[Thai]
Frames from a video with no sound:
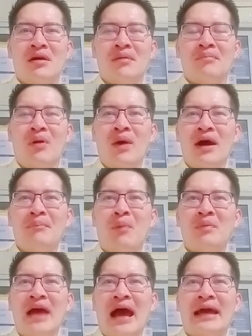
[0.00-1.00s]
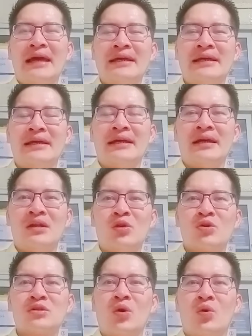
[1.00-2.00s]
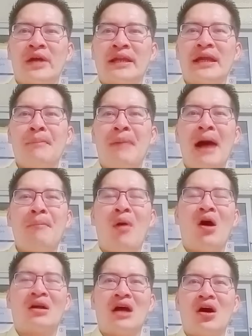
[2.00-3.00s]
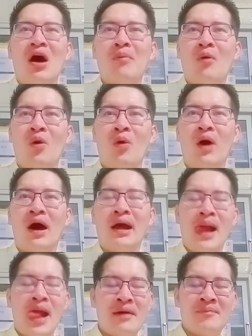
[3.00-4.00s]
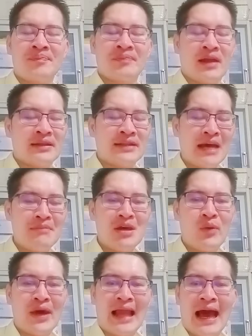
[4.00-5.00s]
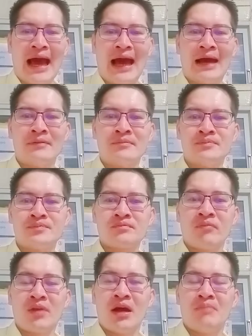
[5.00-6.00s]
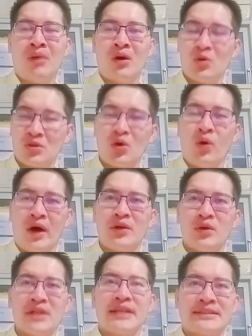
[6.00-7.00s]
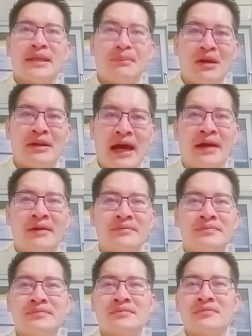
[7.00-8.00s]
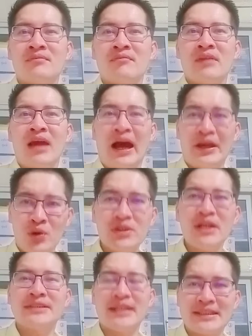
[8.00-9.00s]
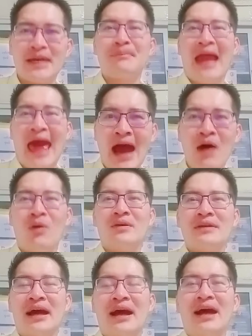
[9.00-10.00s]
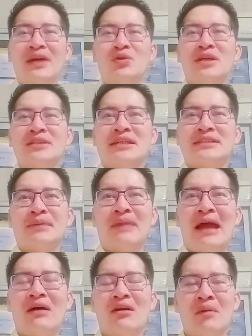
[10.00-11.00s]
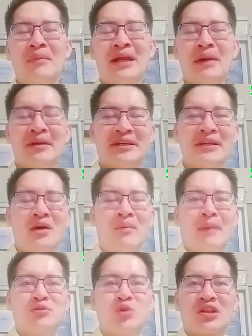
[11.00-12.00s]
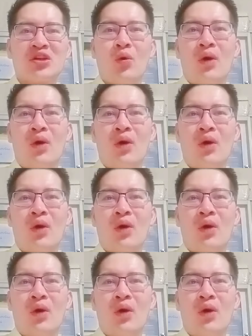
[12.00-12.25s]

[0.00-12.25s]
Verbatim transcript: ราะว่าผมอยากให้ลุงตู่เนี่ยได้พักผ่อนกับครอบครัว ได้มีเวลา เพราะลุงตู่อายุจะเจ็ดสิบแล้วนะ อายุจะเจ็ดสิบแล้วนะฮะอายุจะเจ็ดสิบแล้วแล้วก็ไม่ได้ไปเที่ยวแบบส่วนตัว